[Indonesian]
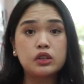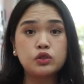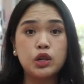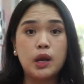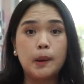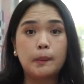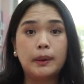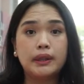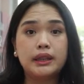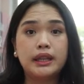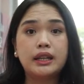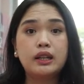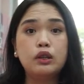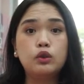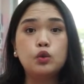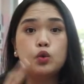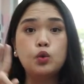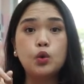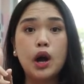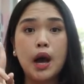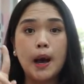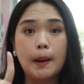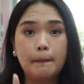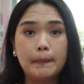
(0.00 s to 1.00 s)
akan mendapatkan
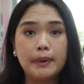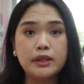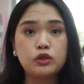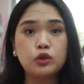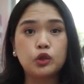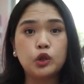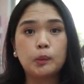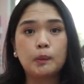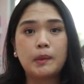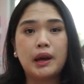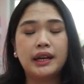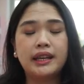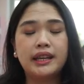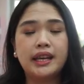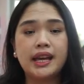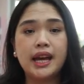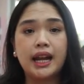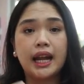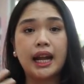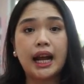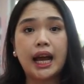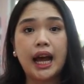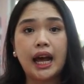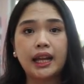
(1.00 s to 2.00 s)
dua piece untuk
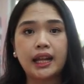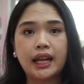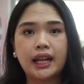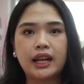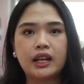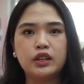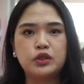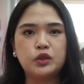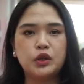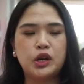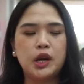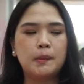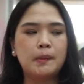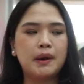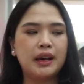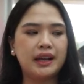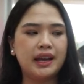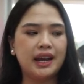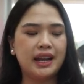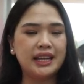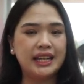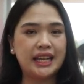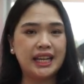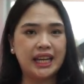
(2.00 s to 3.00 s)
bagian kanan dan juga
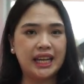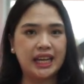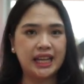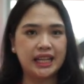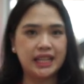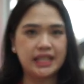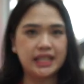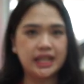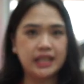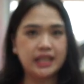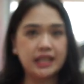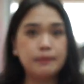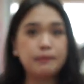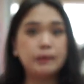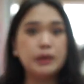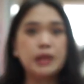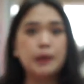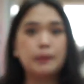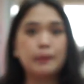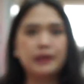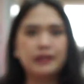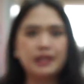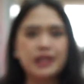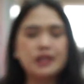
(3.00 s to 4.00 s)
bagian kiri. Jadi
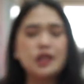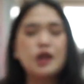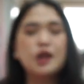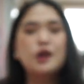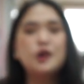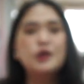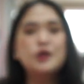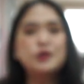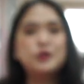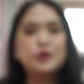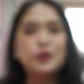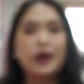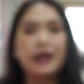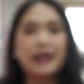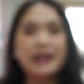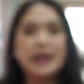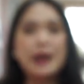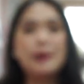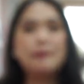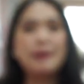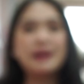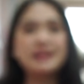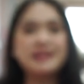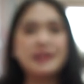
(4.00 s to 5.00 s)
bener-bener
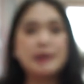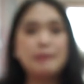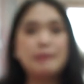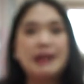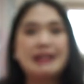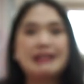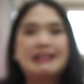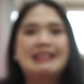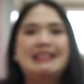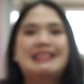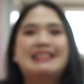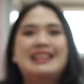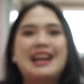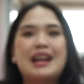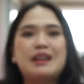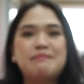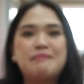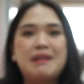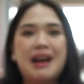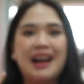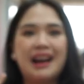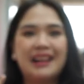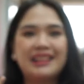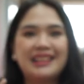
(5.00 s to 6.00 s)
suaranya yang pastinya emang gelegar
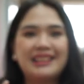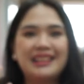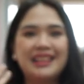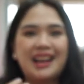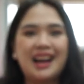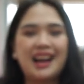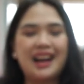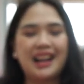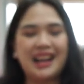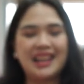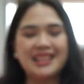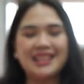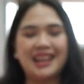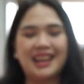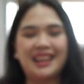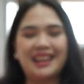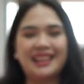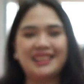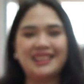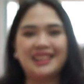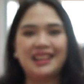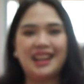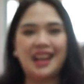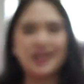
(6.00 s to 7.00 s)
banget ketika kalian
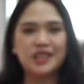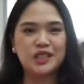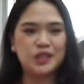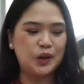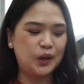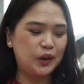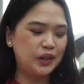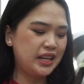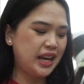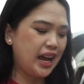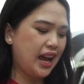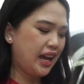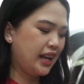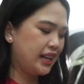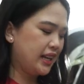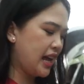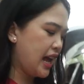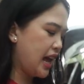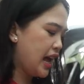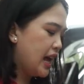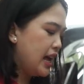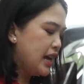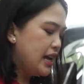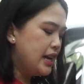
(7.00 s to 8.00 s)
nyalain klaksonnya.
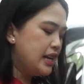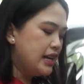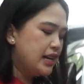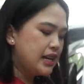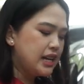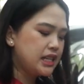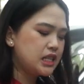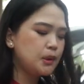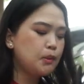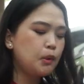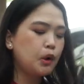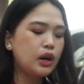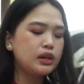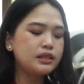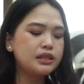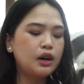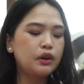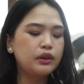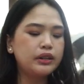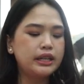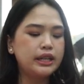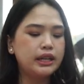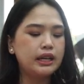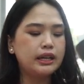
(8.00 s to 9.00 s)
Nah saya mau kasih
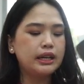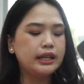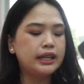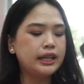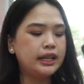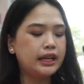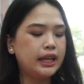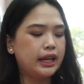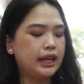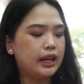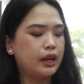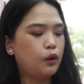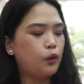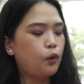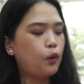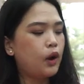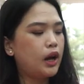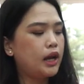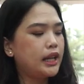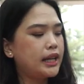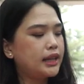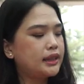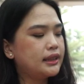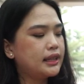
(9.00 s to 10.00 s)
tahu nih, ini nih
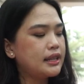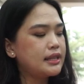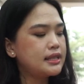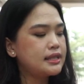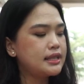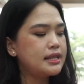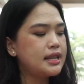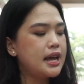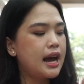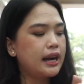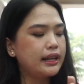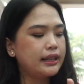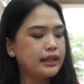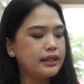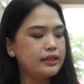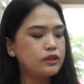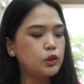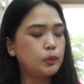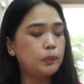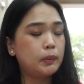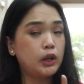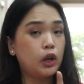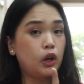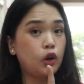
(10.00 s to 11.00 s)
kualitas dari
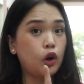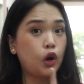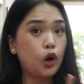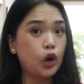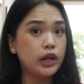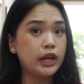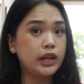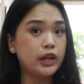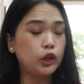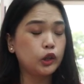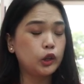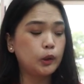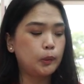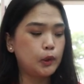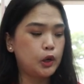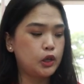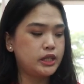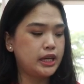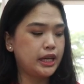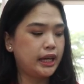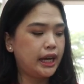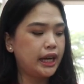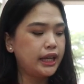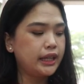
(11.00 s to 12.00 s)
Superior Horn dari Auto
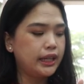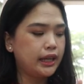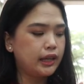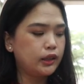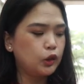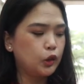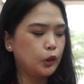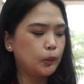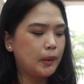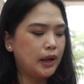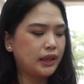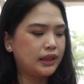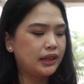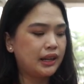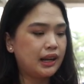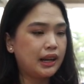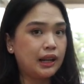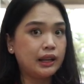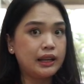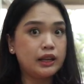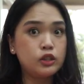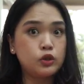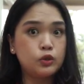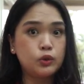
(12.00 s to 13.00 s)
Project ini tuh
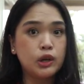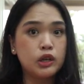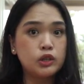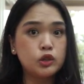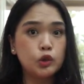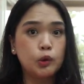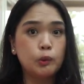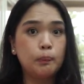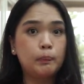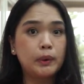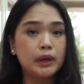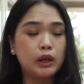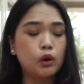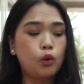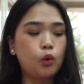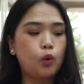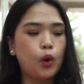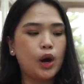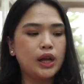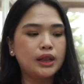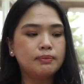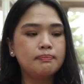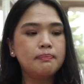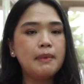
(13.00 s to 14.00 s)
materialnya juga super
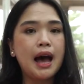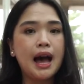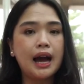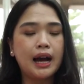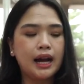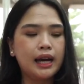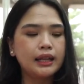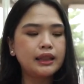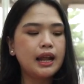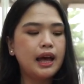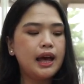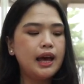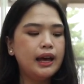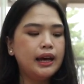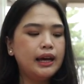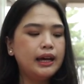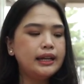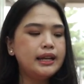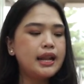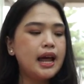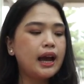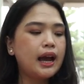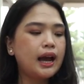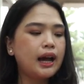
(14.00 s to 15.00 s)
kuat banget
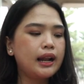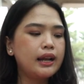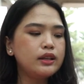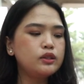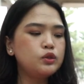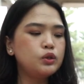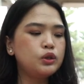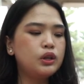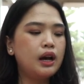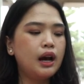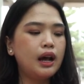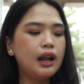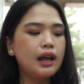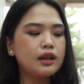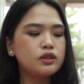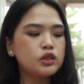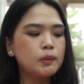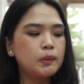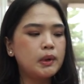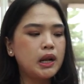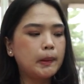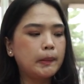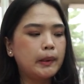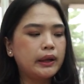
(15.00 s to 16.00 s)
dan kalian juga
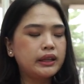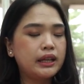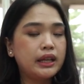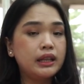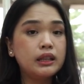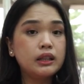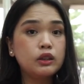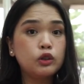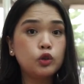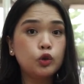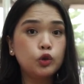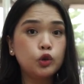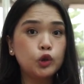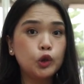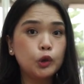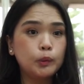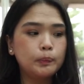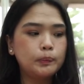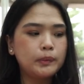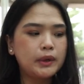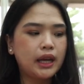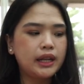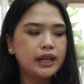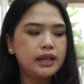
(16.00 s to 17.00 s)
langsung mendapatkan
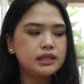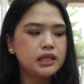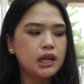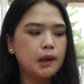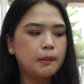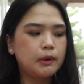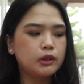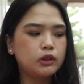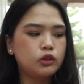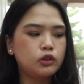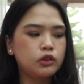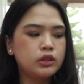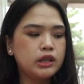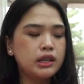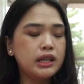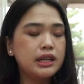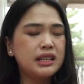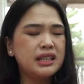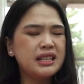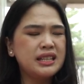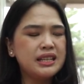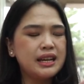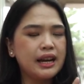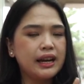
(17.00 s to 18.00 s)
tutupnya nih sahabat atau Jadi
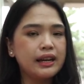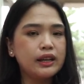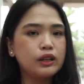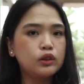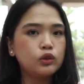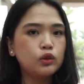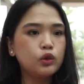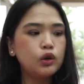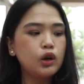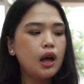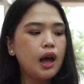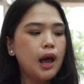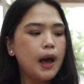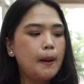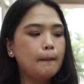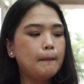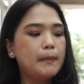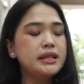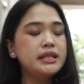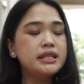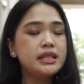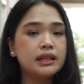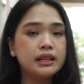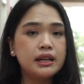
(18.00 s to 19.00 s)
dia itu
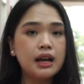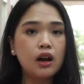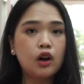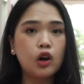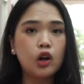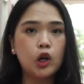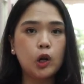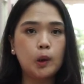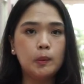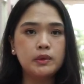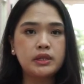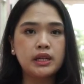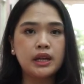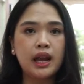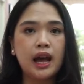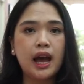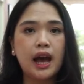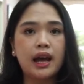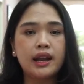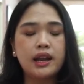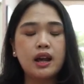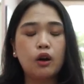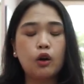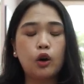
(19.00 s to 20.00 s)
mencegah kalau misalnya
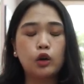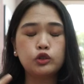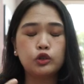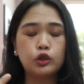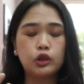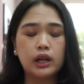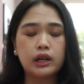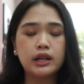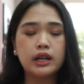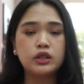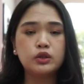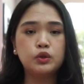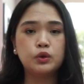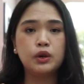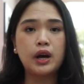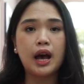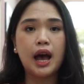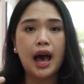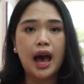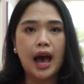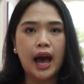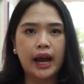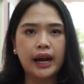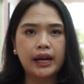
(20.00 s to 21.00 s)
ada kotoran dan juga
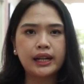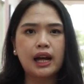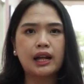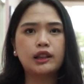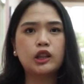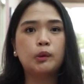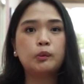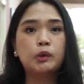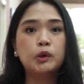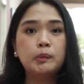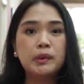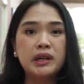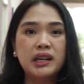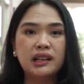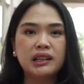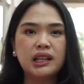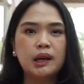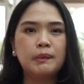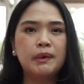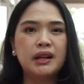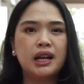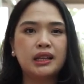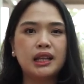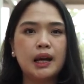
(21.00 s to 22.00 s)
air ataupun
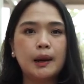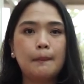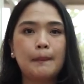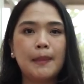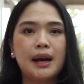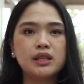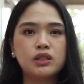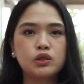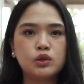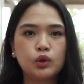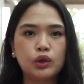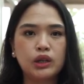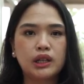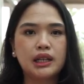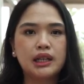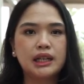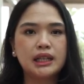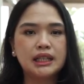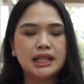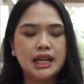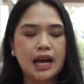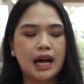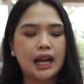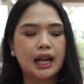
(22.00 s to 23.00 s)
binatang-binatang masuk
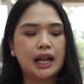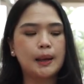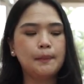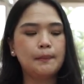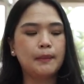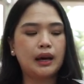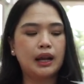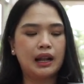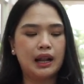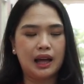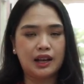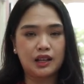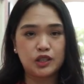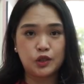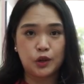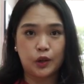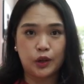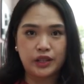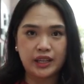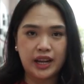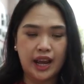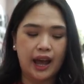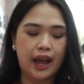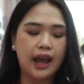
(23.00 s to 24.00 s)
ke dalam
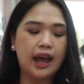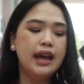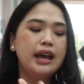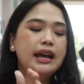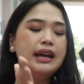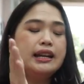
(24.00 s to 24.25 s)
klaksonnya.